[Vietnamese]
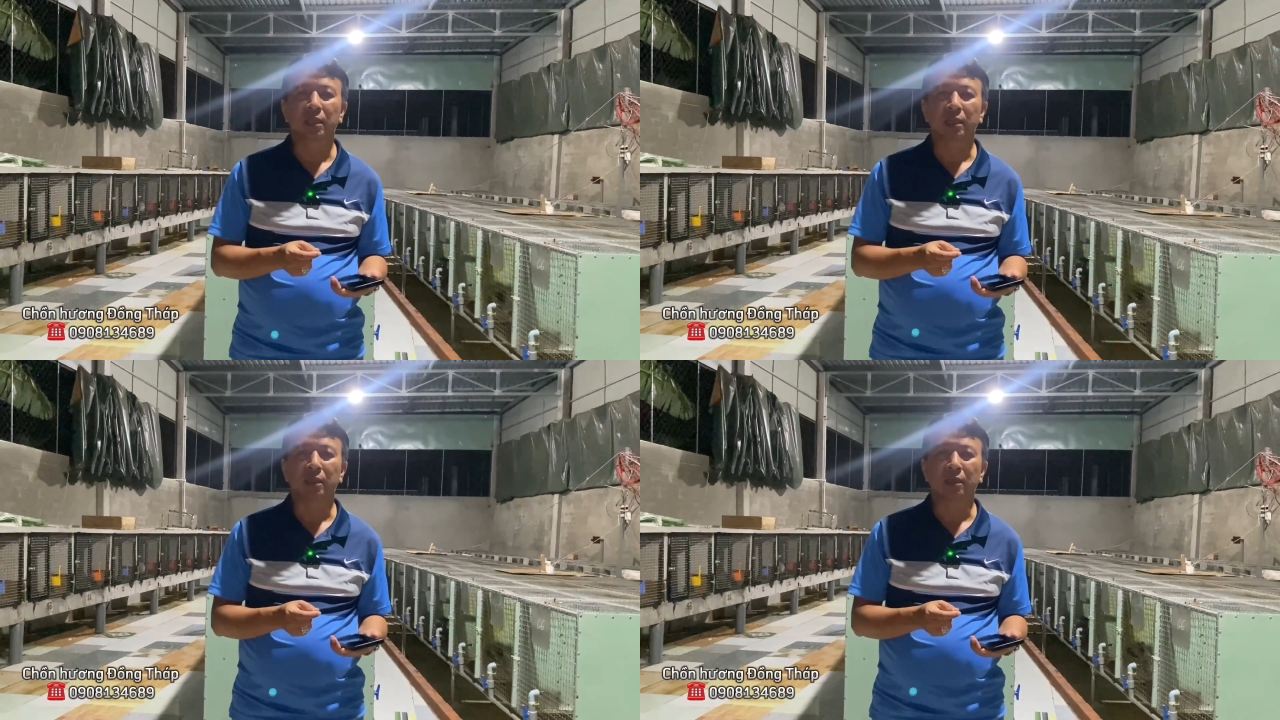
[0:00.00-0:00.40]

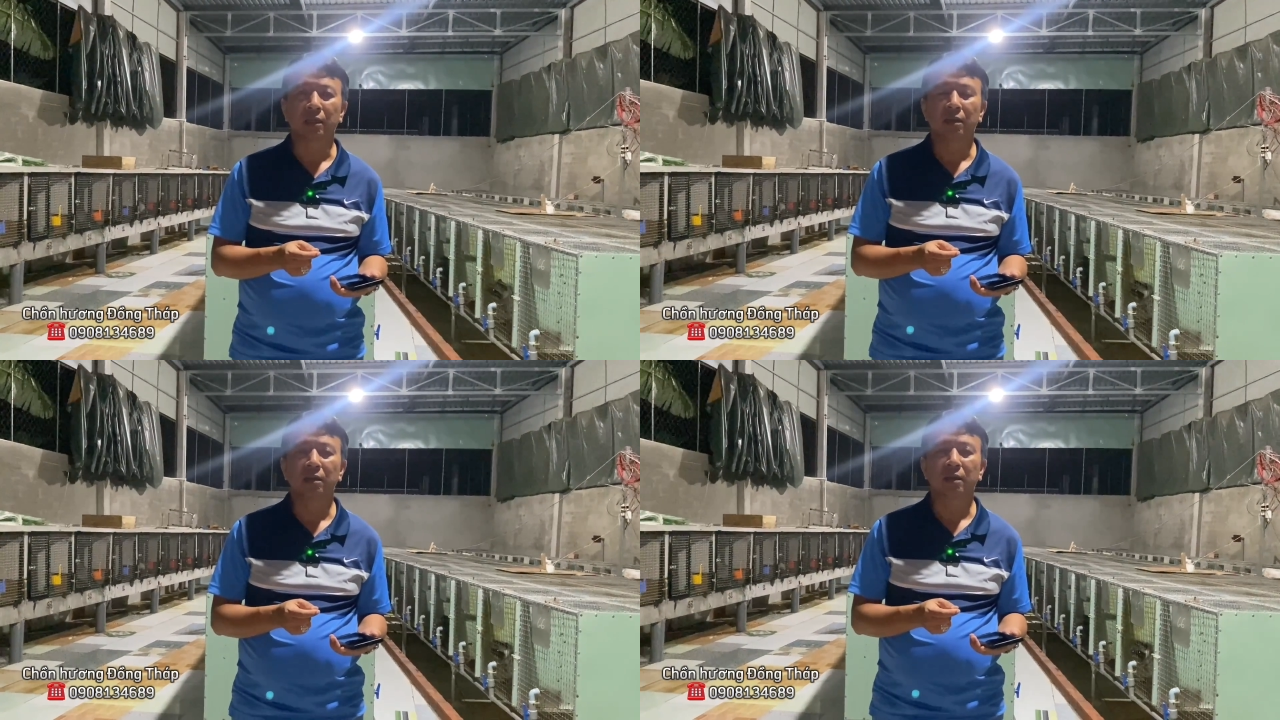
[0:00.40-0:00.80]
thì
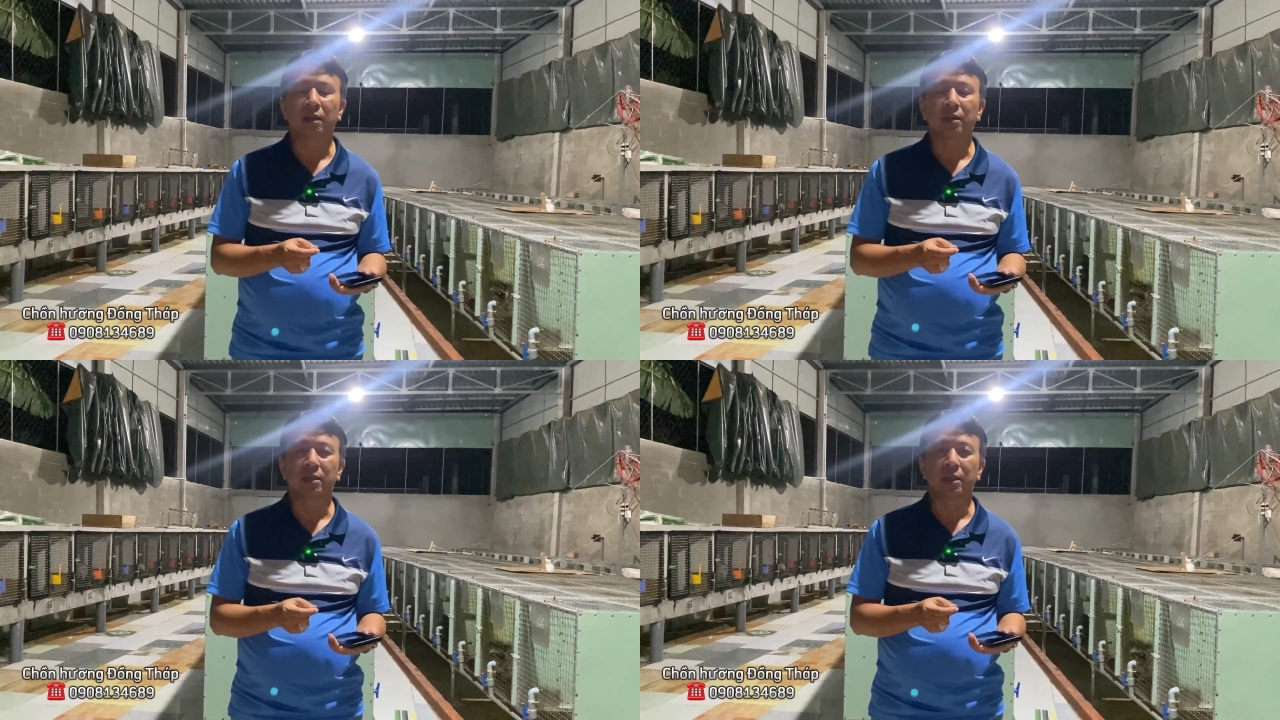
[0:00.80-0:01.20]
cái đó là
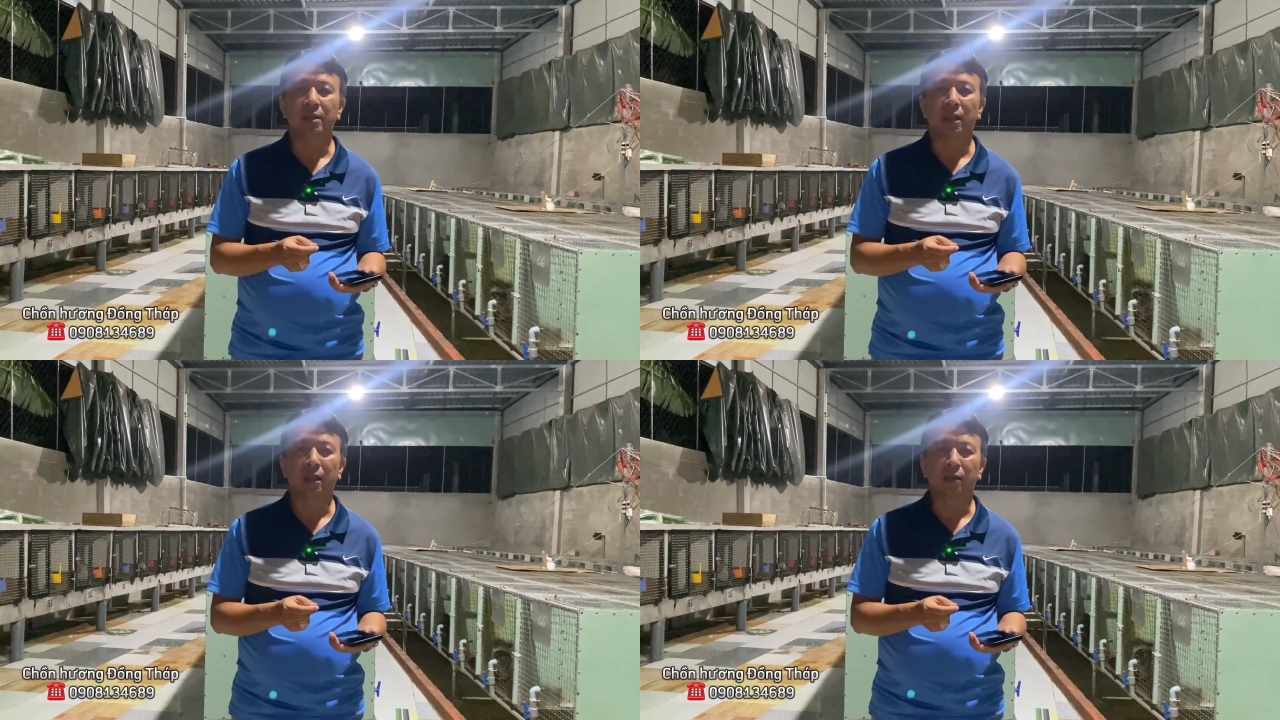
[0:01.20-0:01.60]
rất là dễ
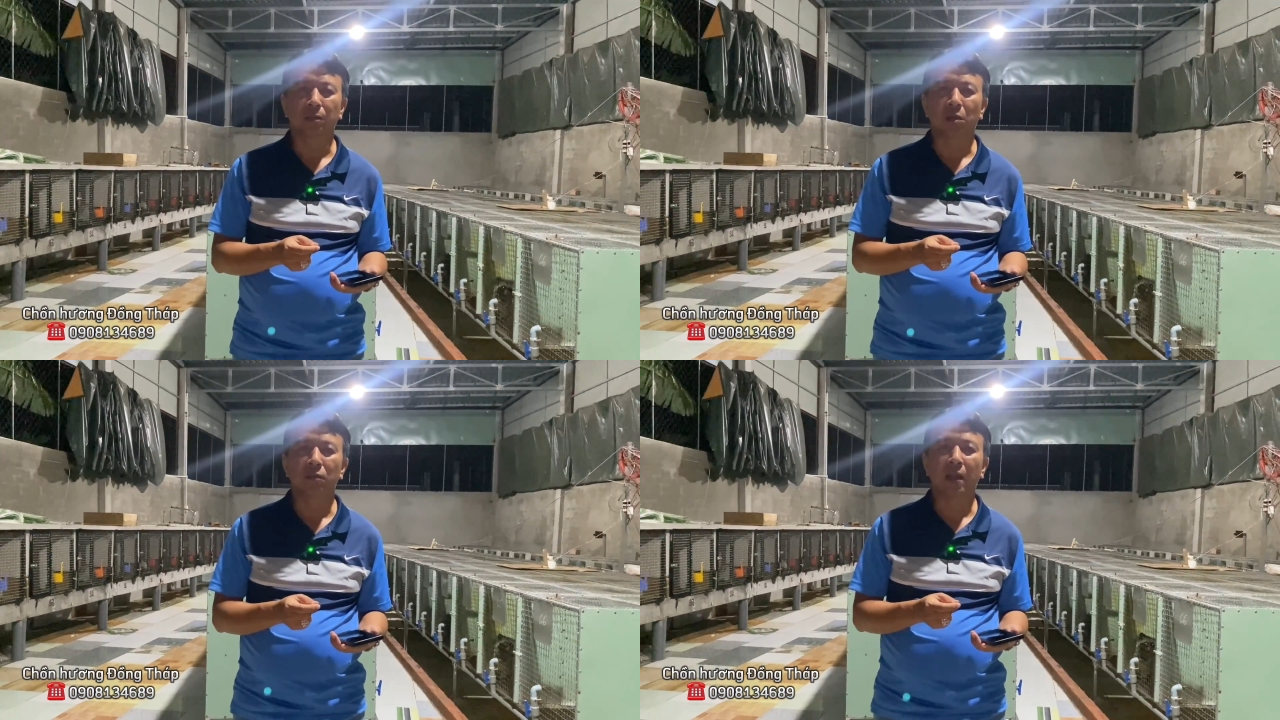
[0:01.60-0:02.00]

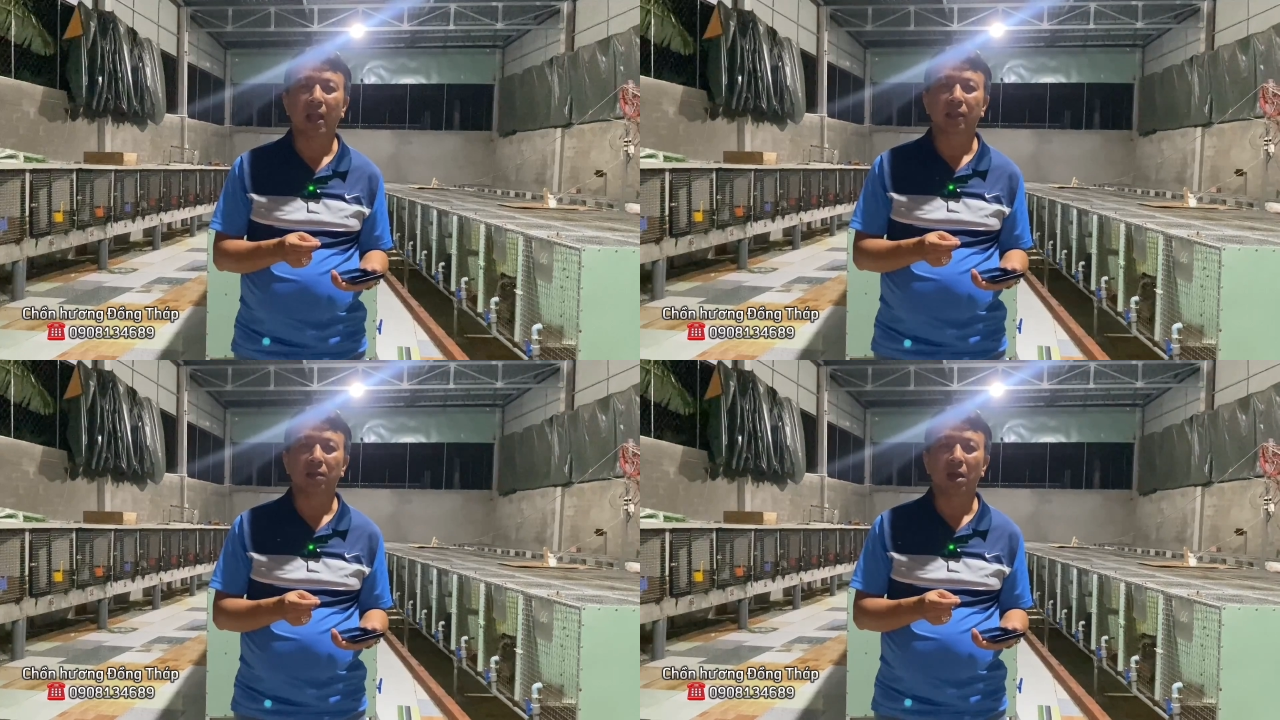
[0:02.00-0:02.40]
dàng bỏ
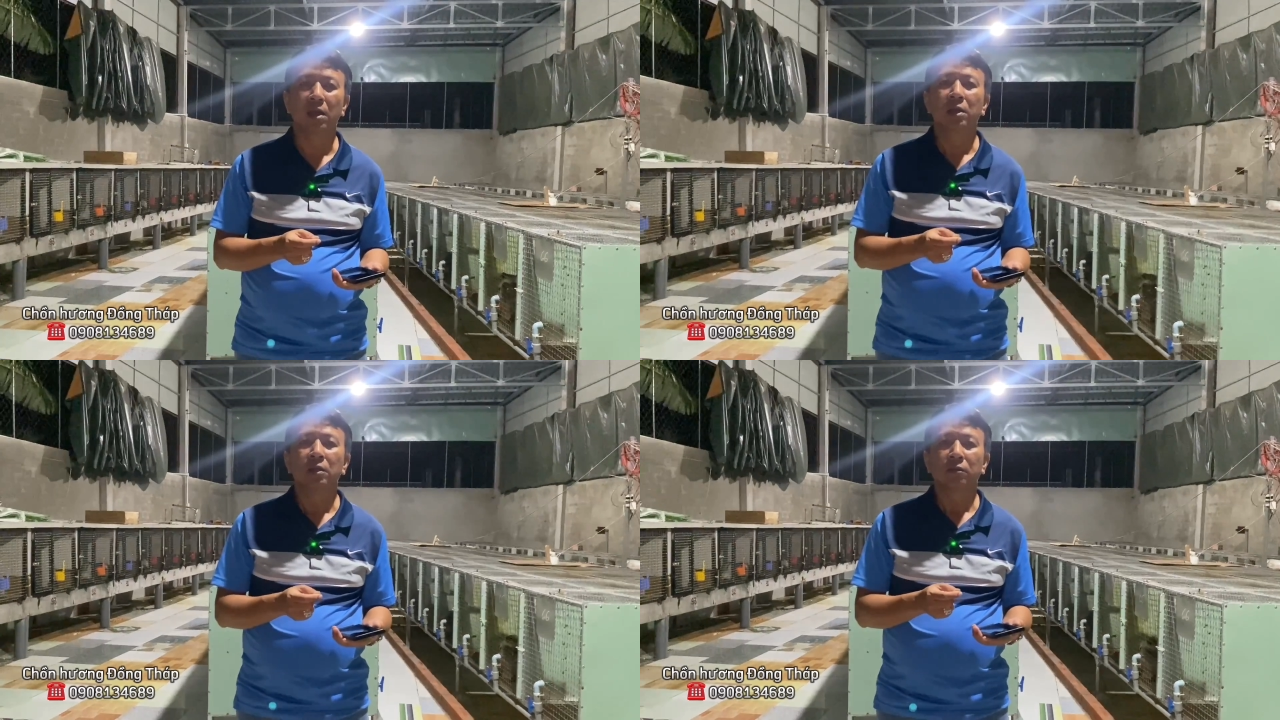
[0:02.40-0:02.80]
qua
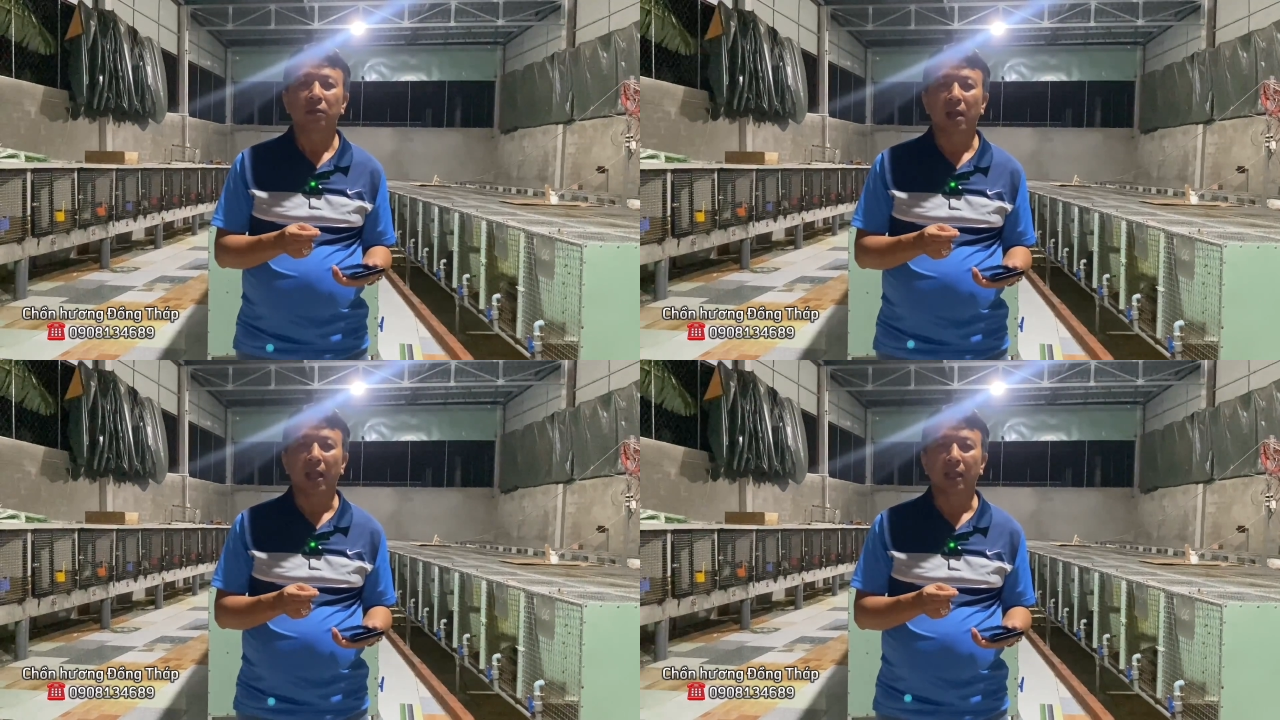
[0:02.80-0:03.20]
cho,
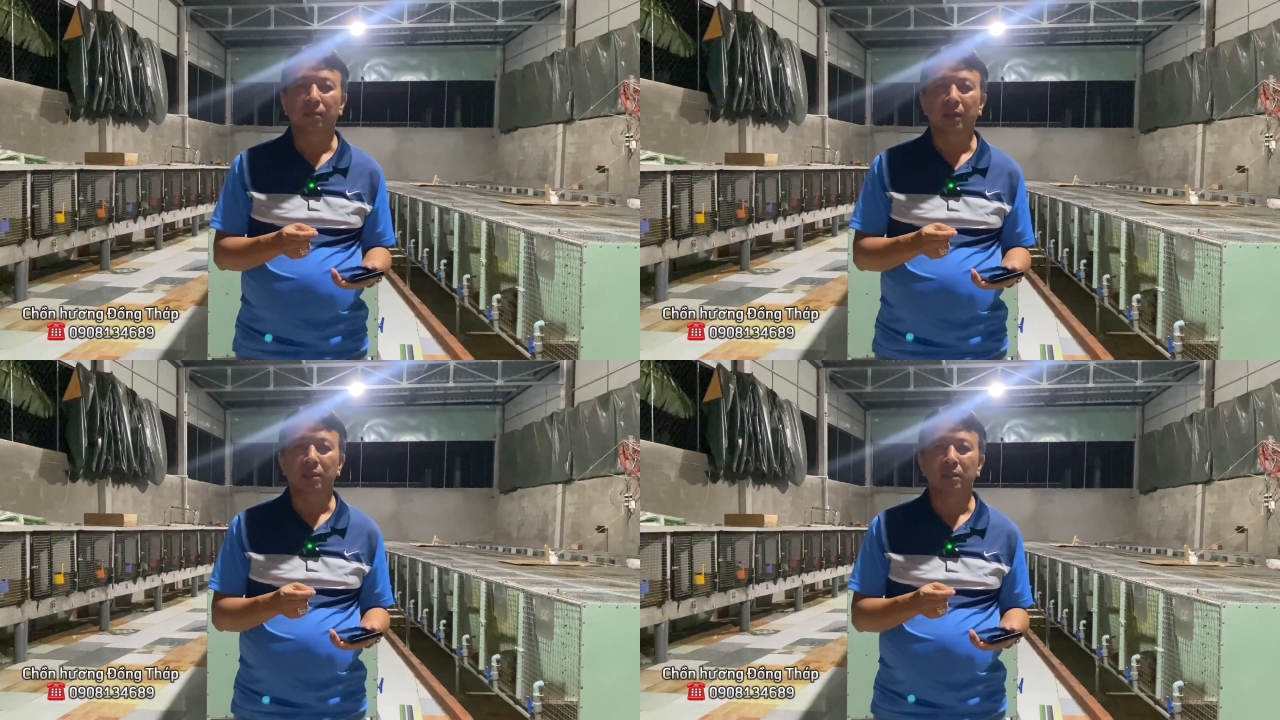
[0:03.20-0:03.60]
và ai
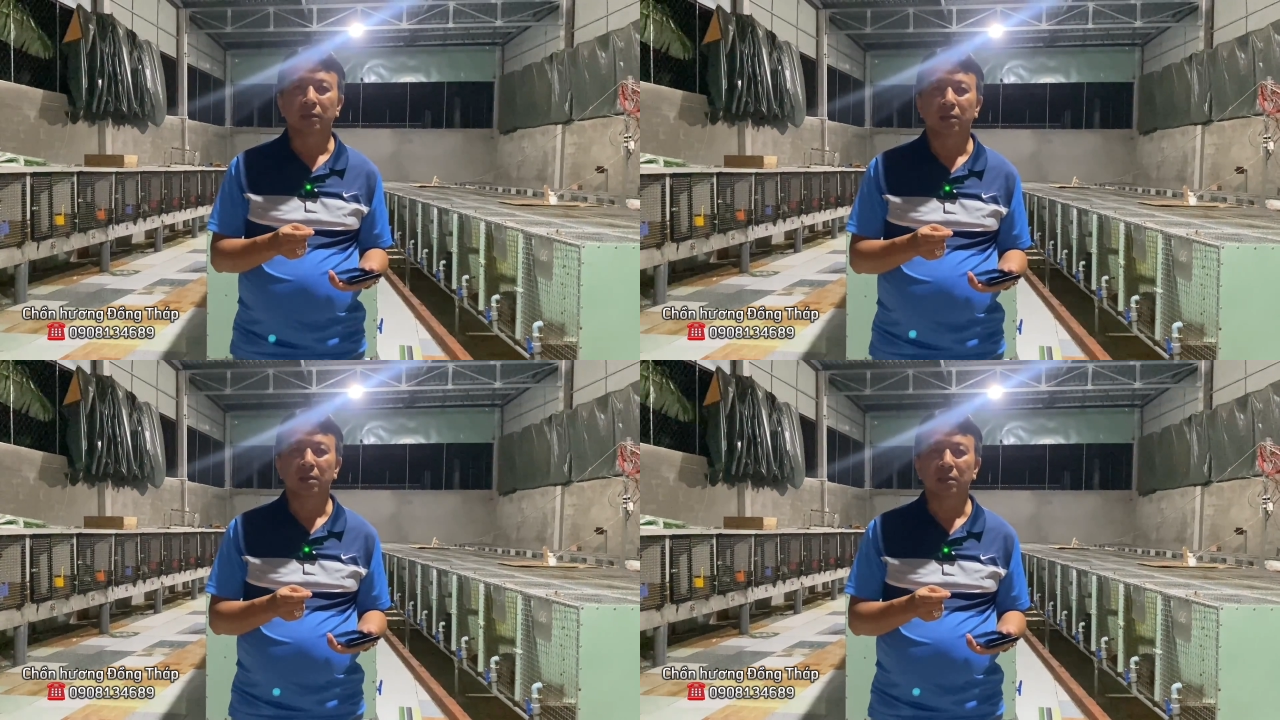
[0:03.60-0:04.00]
mà
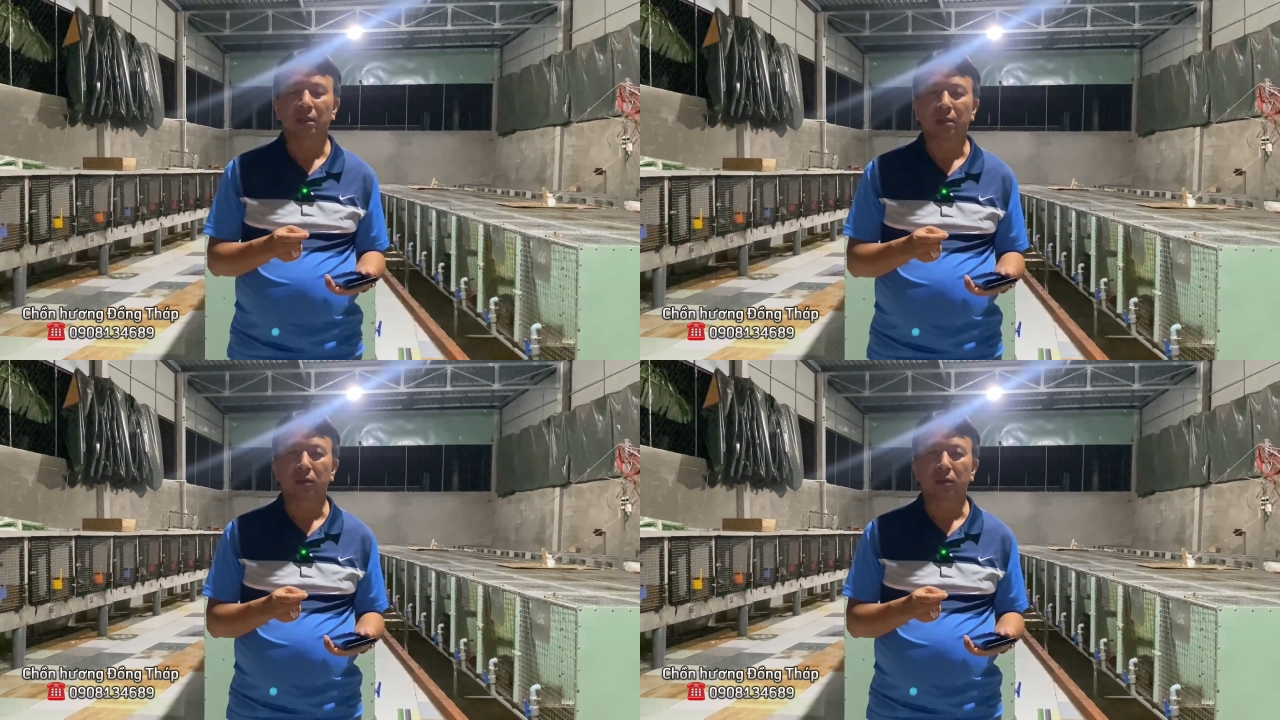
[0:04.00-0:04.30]
chưa có từng